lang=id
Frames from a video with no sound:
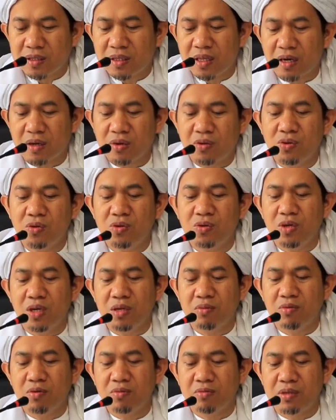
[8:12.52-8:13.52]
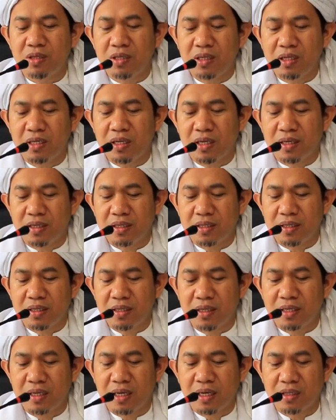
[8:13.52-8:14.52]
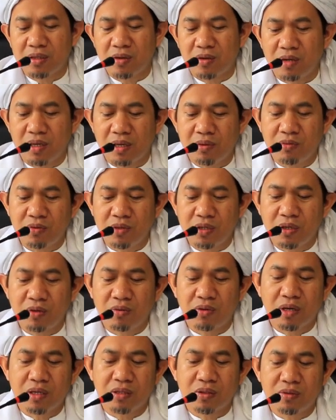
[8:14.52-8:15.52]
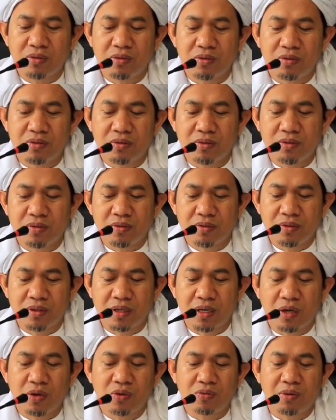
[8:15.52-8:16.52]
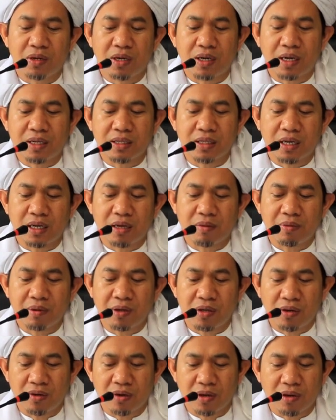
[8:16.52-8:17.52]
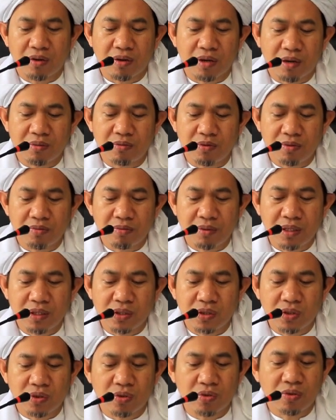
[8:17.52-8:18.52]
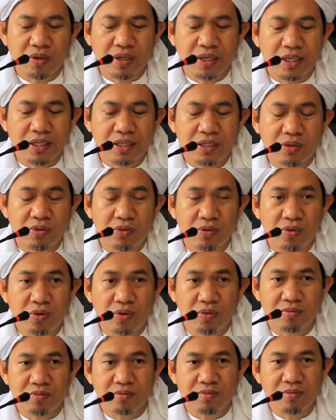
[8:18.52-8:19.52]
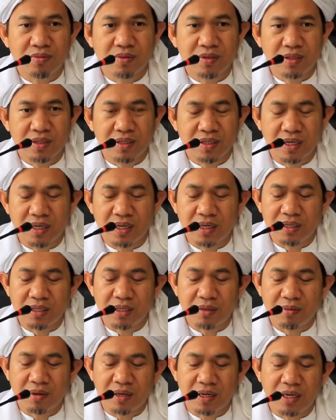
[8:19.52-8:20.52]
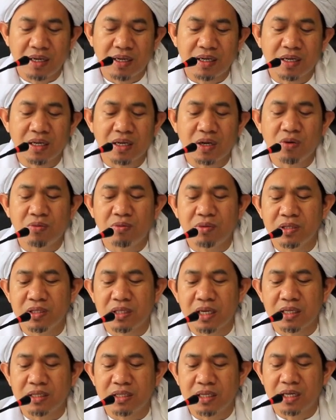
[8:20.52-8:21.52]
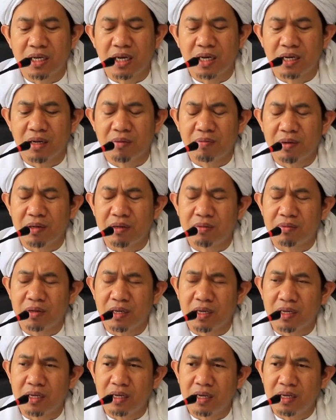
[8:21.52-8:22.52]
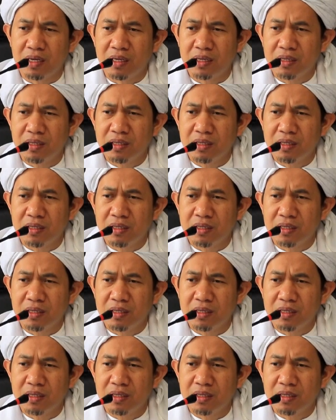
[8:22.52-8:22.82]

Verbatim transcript: takul mu'minina ingat olehmu di waktu engkau berkata kepada orang-orang mukmin tu'iduhum yang dimana engkau menjanjikan kepada mereka